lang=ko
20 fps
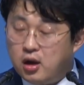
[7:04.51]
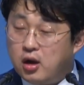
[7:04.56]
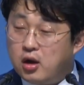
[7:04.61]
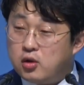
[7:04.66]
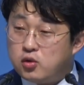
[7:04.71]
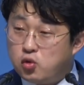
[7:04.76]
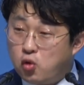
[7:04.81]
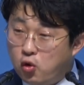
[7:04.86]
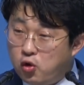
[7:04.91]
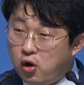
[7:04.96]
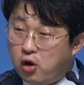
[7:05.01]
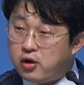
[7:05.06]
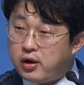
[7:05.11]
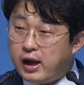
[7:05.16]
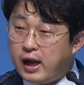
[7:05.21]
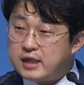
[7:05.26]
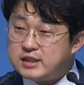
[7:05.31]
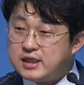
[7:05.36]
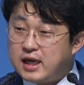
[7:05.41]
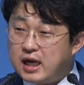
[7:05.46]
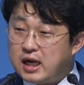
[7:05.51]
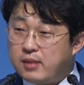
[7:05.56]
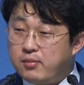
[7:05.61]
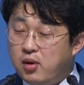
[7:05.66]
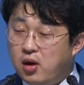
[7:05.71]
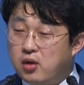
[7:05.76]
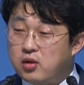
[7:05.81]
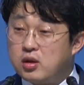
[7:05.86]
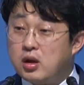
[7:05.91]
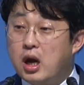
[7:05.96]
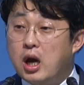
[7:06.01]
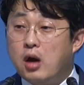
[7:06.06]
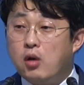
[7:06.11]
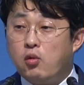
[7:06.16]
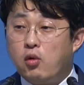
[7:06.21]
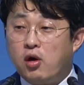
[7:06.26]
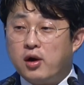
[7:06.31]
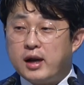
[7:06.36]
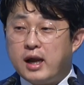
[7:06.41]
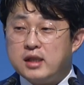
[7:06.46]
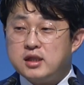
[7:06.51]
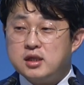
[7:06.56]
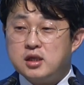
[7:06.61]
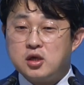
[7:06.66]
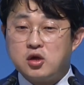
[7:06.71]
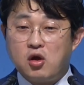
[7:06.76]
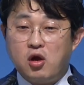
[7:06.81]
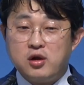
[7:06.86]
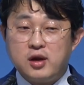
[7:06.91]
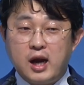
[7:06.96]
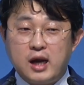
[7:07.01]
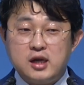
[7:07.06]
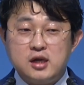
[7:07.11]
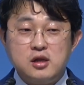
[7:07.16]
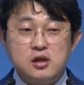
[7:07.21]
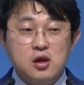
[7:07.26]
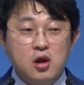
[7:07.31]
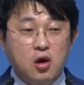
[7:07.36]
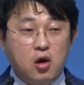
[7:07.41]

노력하지 않으면 원하는 결과를